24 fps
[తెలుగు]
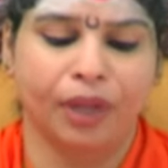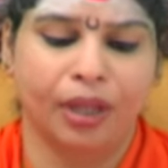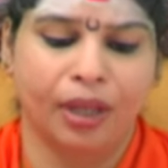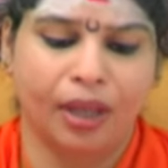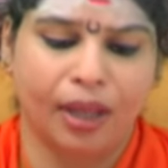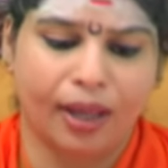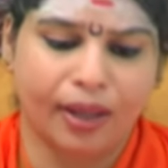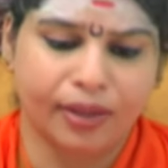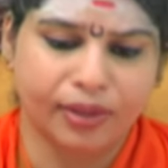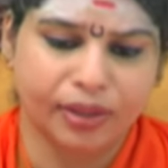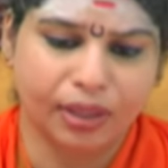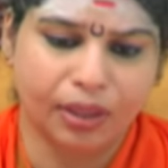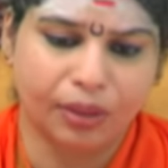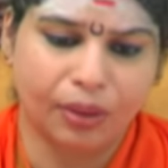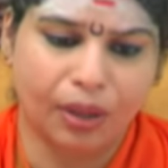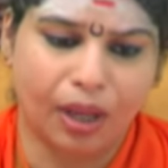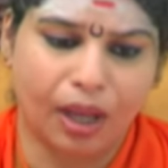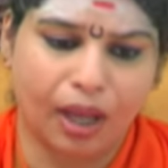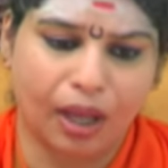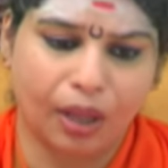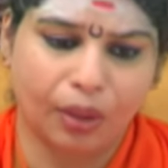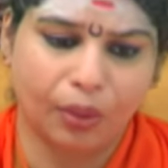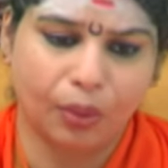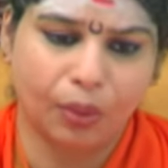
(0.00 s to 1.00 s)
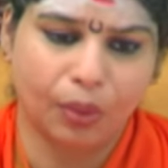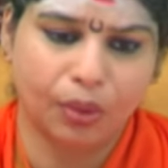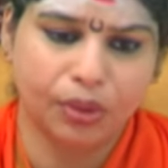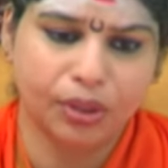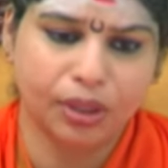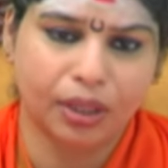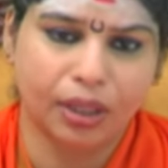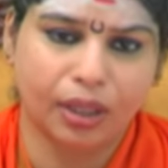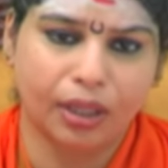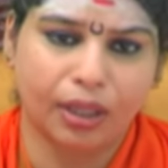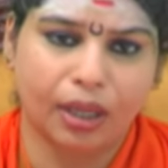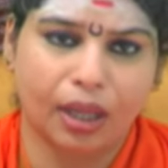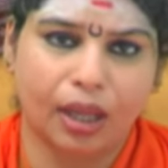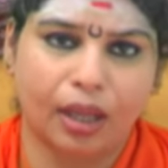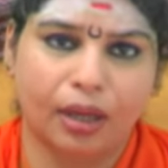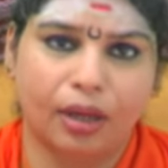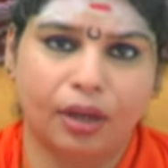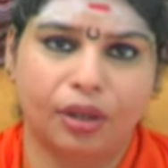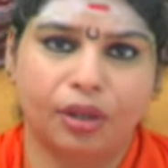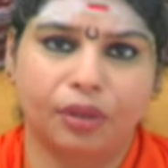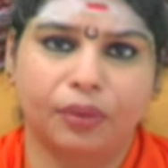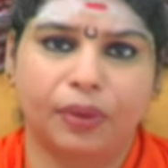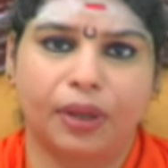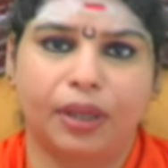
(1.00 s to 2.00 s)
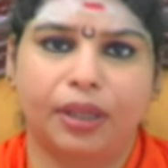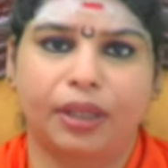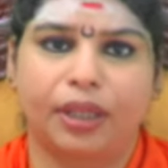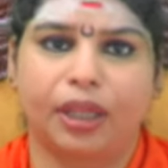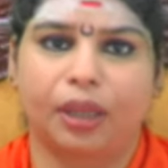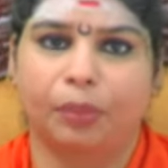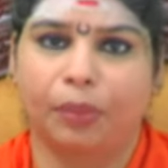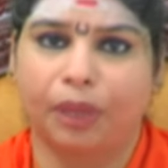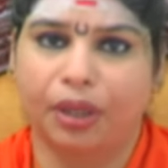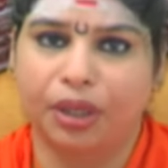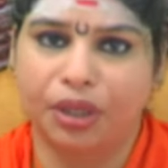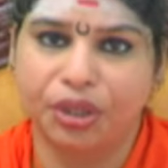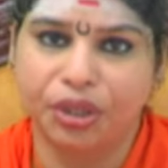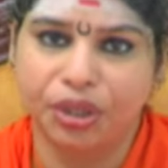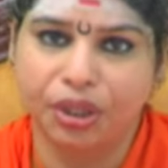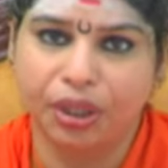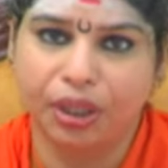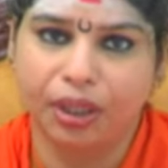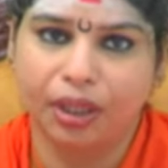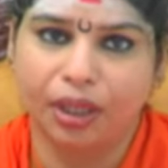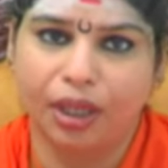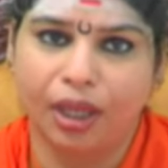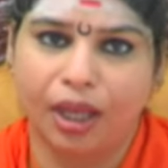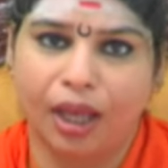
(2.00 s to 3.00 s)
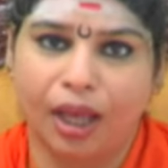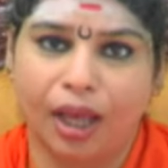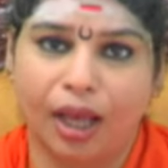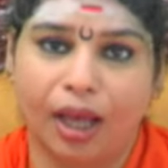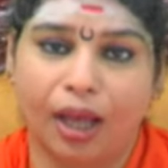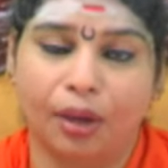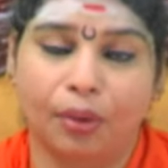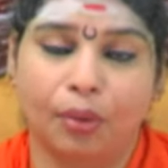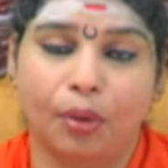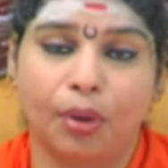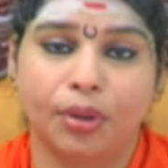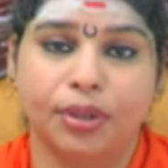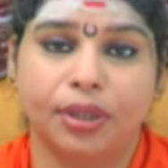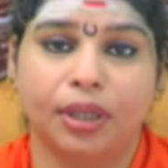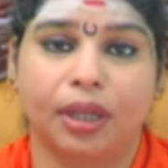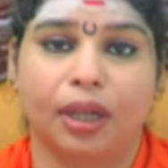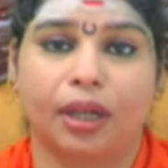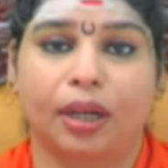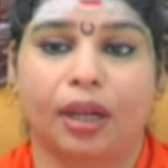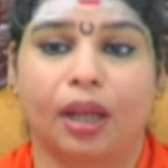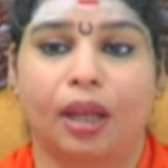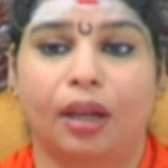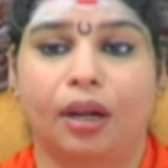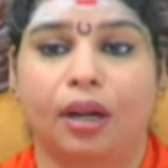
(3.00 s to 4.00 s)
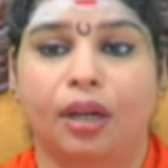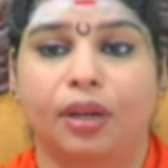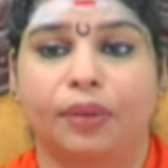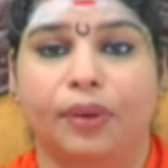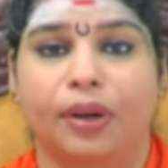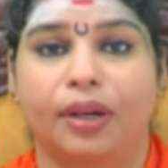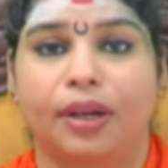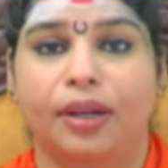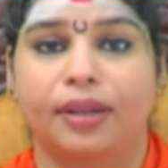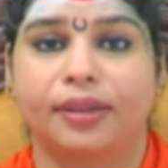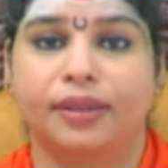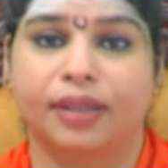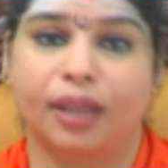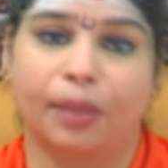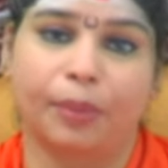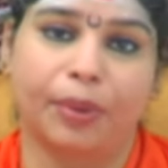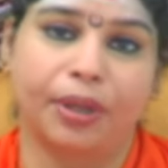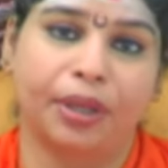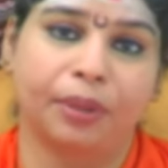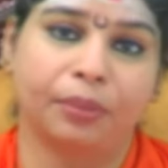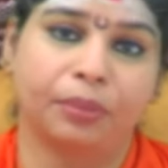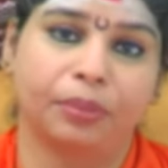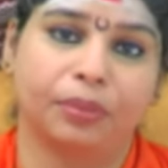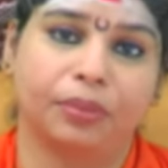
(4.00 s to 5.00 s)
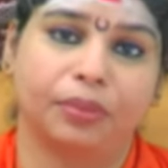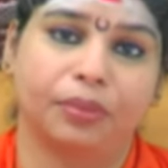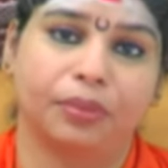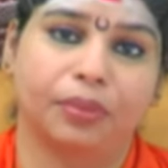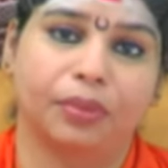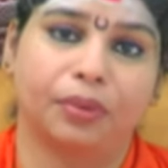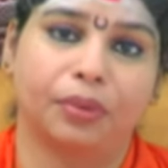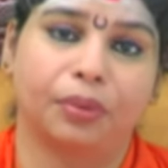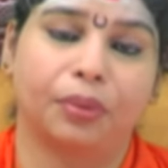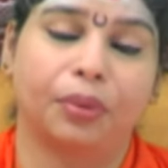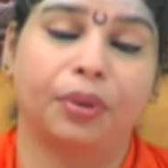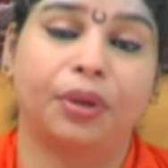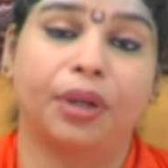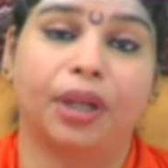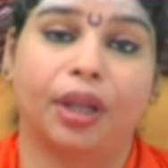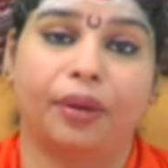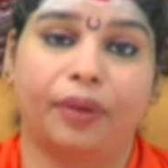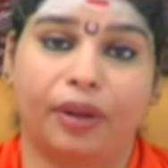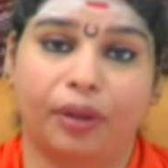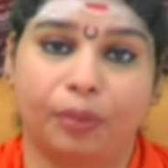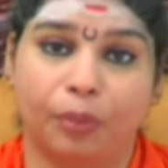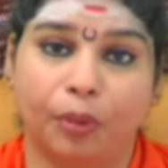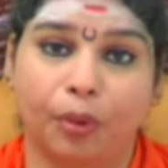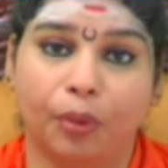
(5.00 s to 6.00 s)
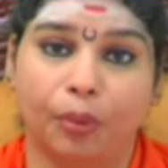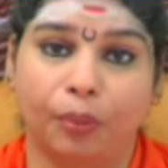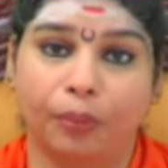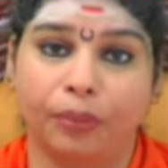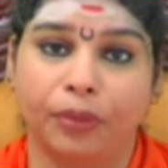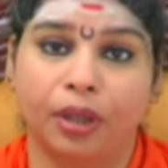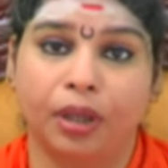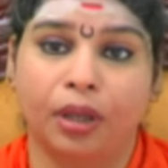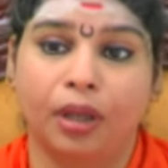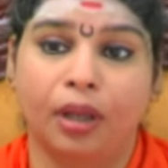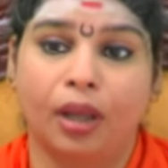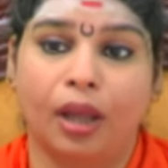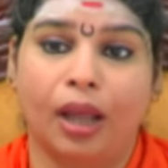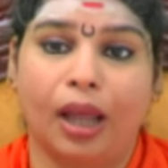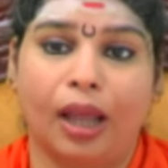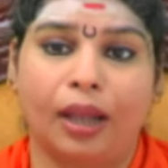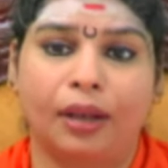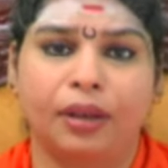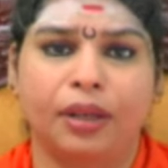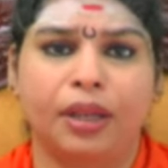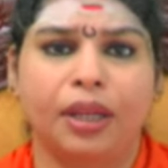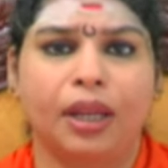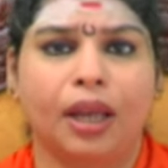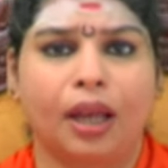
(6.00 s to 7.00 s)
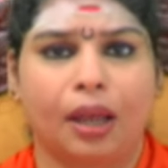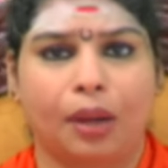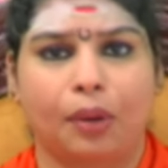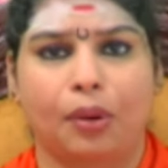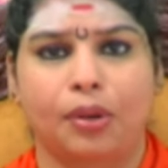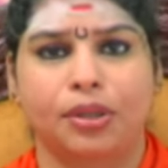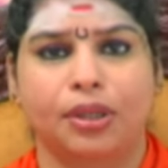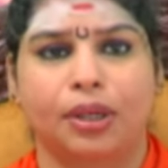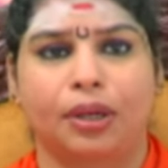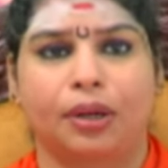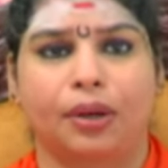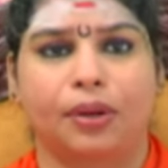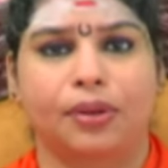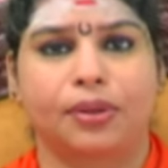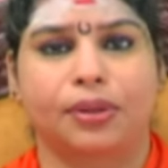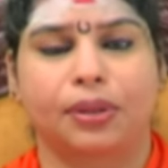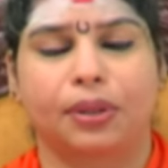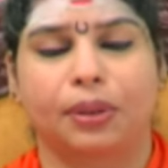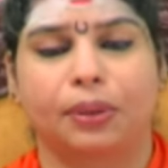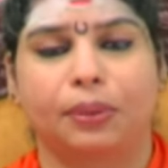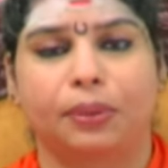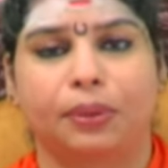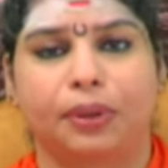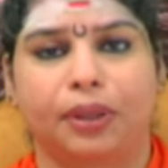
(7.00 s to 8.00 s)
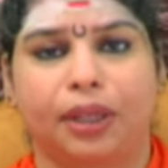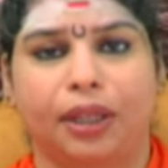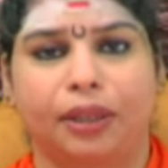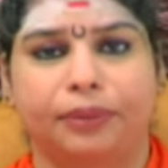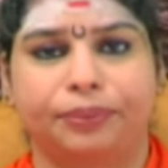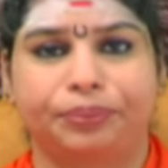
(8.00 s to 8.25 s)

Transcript: అసలు ఆలోచన రానటువంటి మనిషి ఆలోచన రానటువంటి సమయం ఉండదేమో అన్ని ఆలోచనలు వస్తూ ఉంటాయి